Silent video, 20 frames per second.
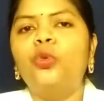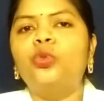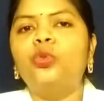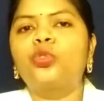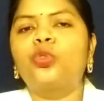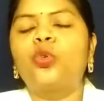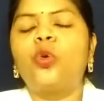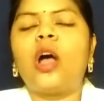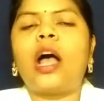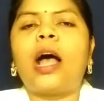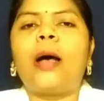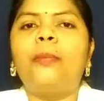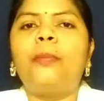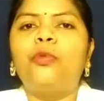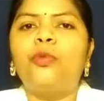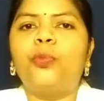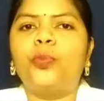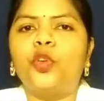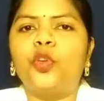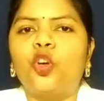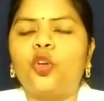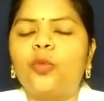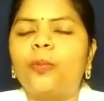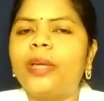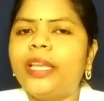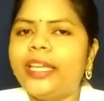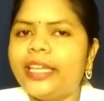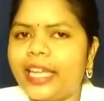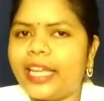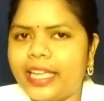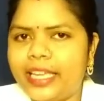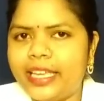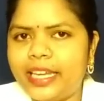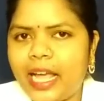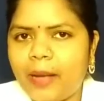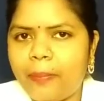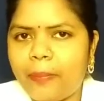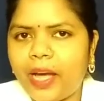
उसको आप उपयोग में नहीं ला